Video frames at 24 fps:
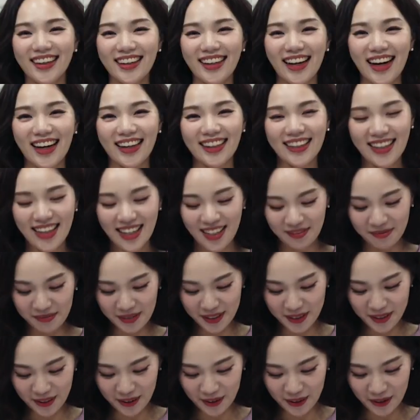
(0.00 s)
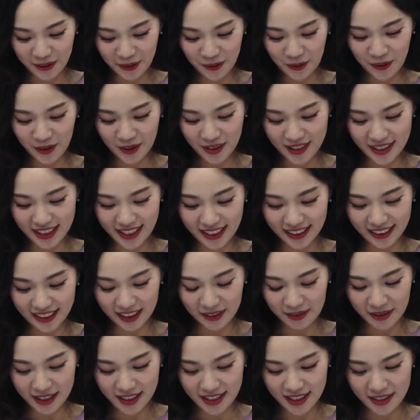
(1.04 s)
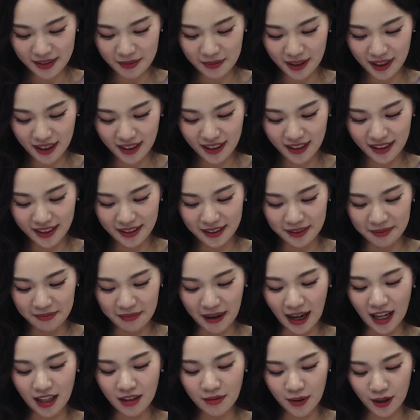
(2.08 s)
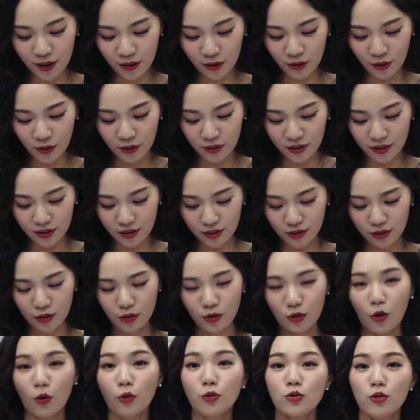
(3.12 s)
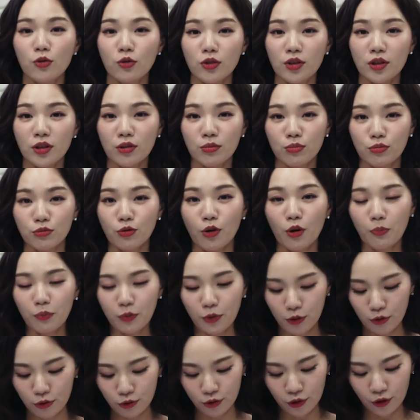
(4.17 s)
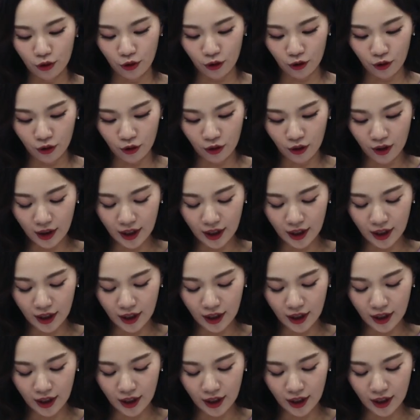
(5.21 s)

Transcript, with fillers: 아내 앞에서 호언장담했지만 마음 한켠은 여전히 무겁더군요.